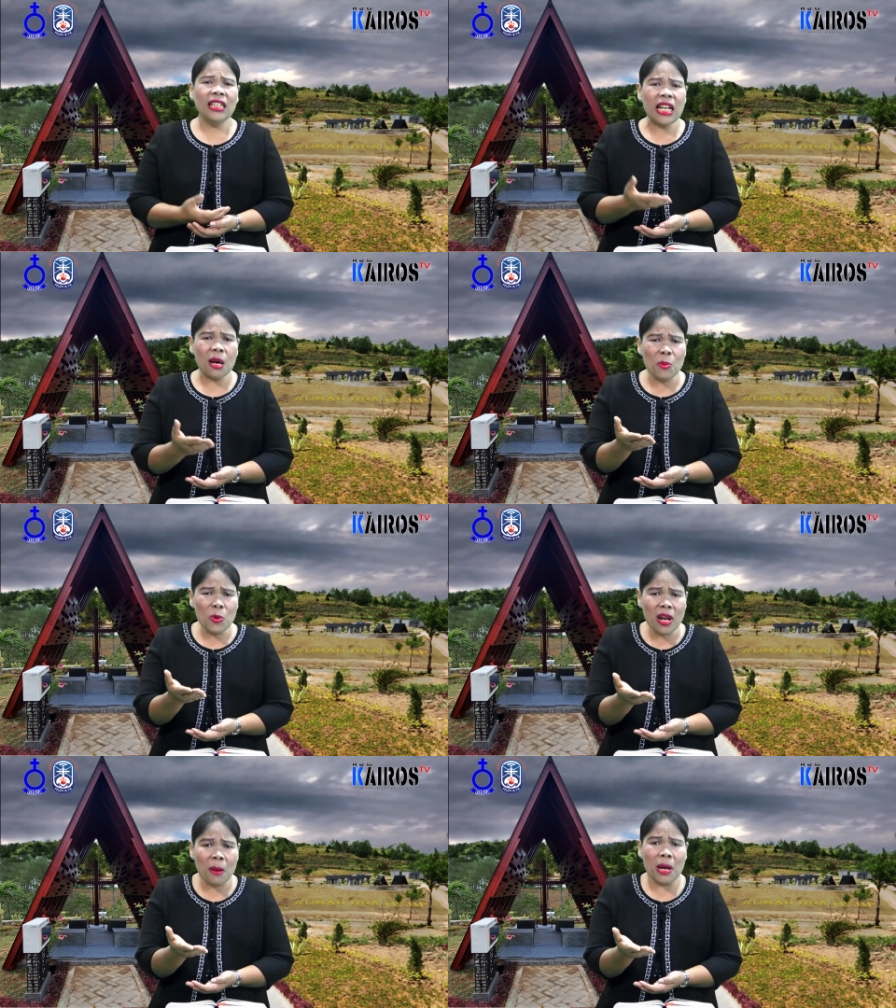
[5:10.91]
Tidak
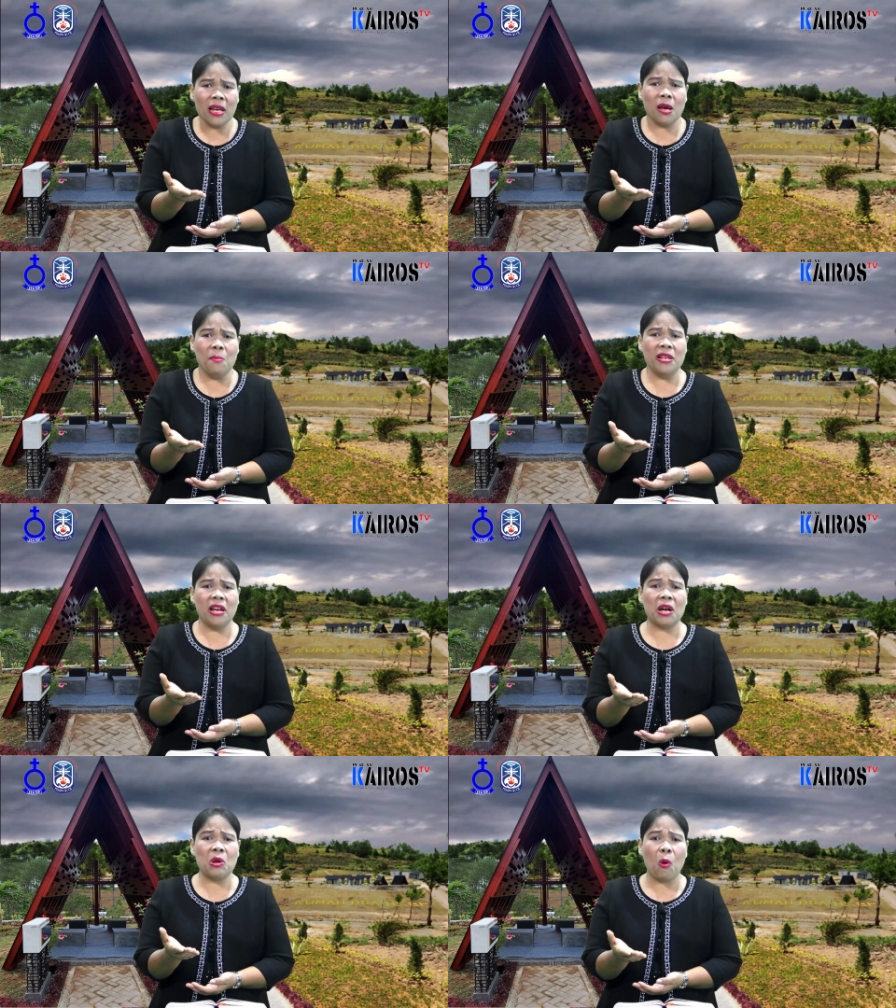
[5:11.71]
mudah bagi
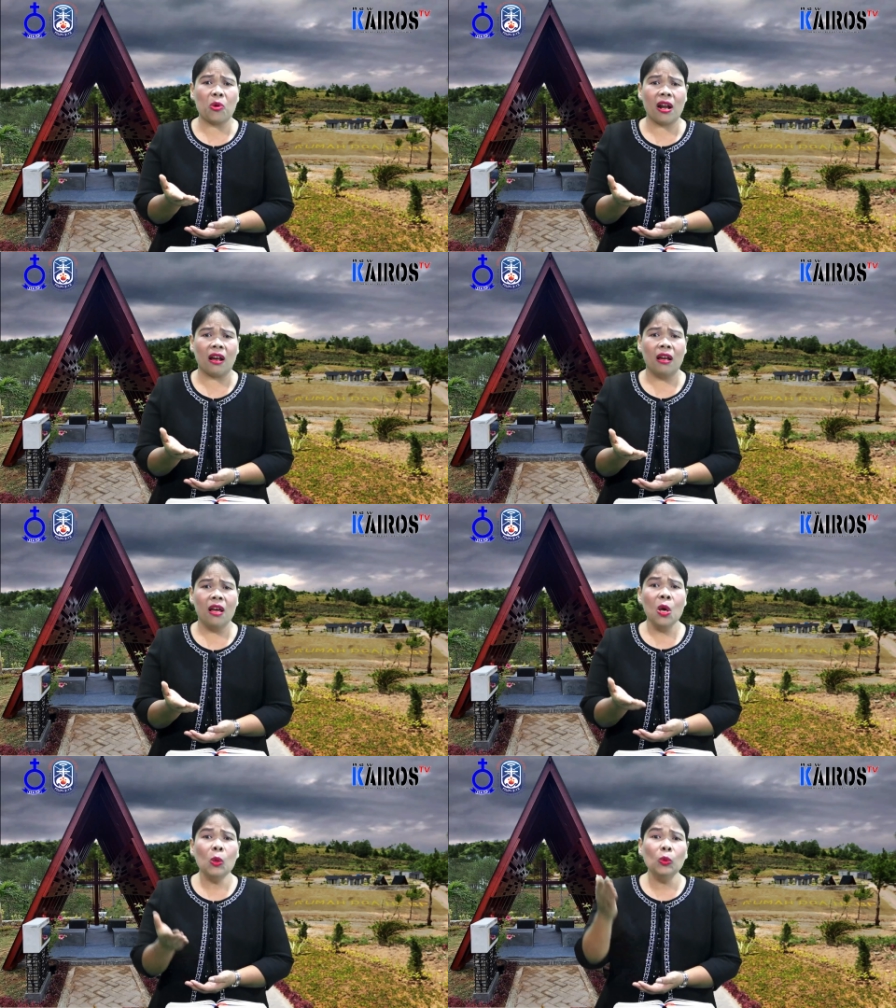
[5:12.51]
kebanyakan orang
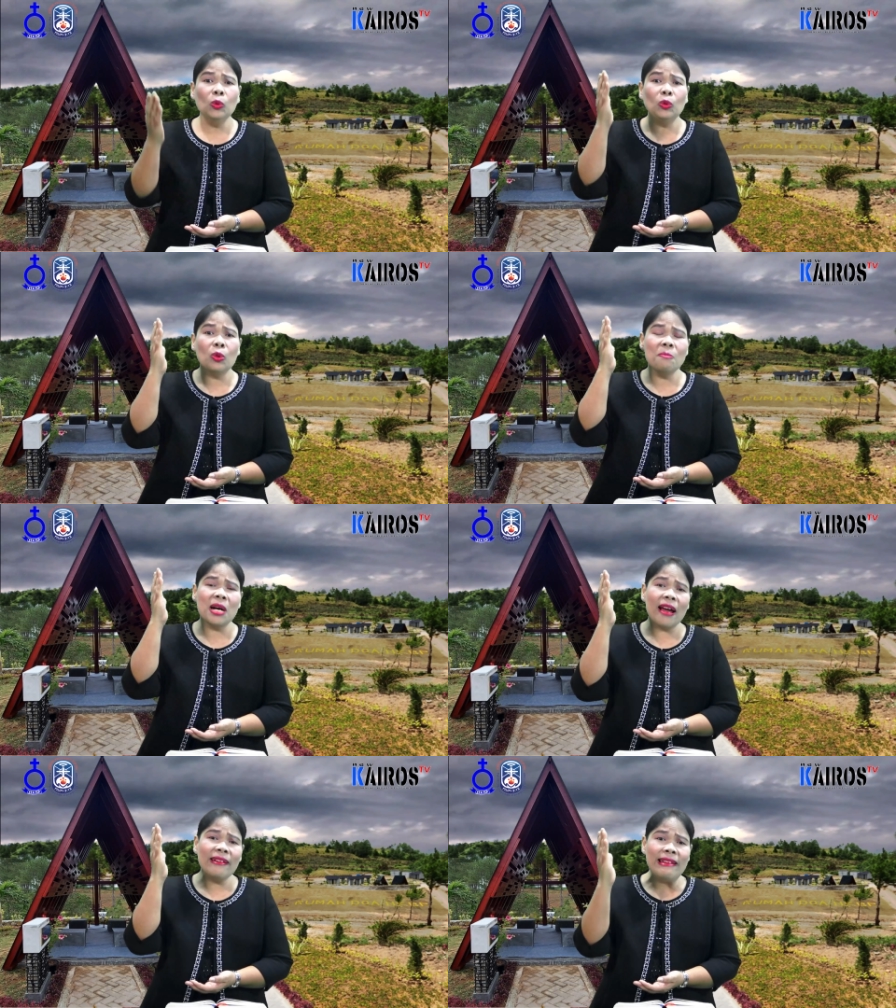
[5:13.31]
untuk
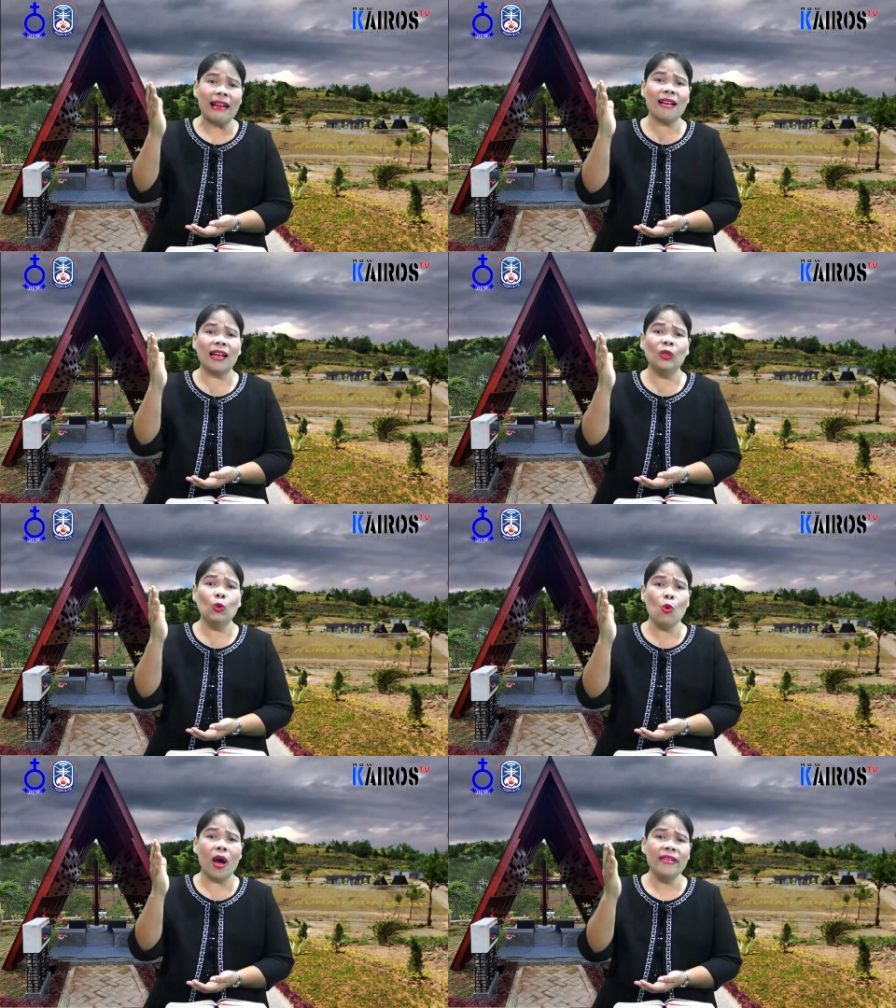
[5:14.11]
mengandalkan
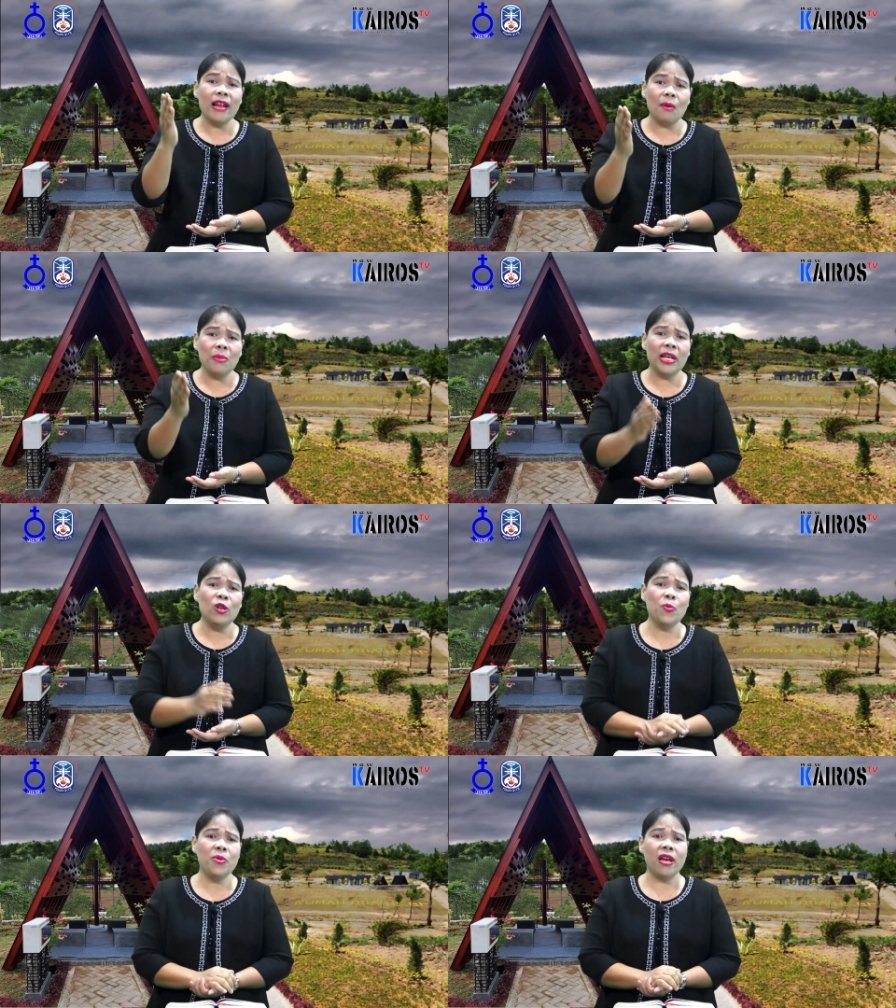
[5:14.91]
Tuhan dalam
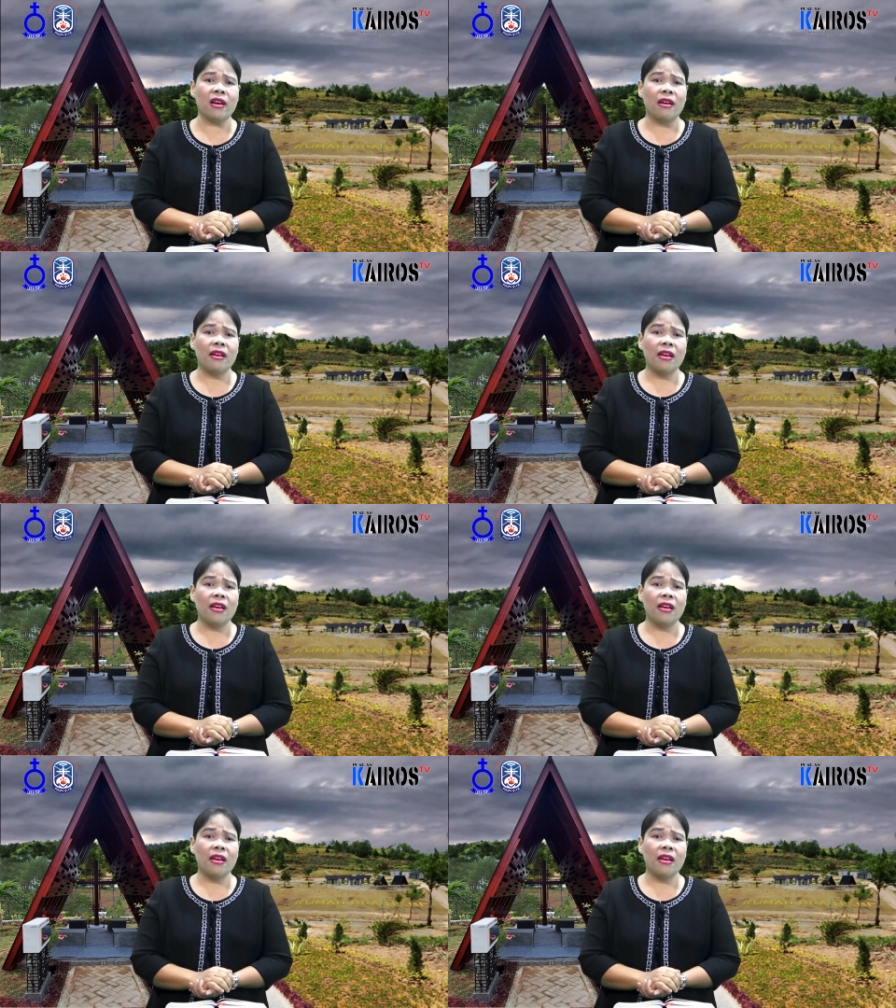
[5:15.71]
hidupnya,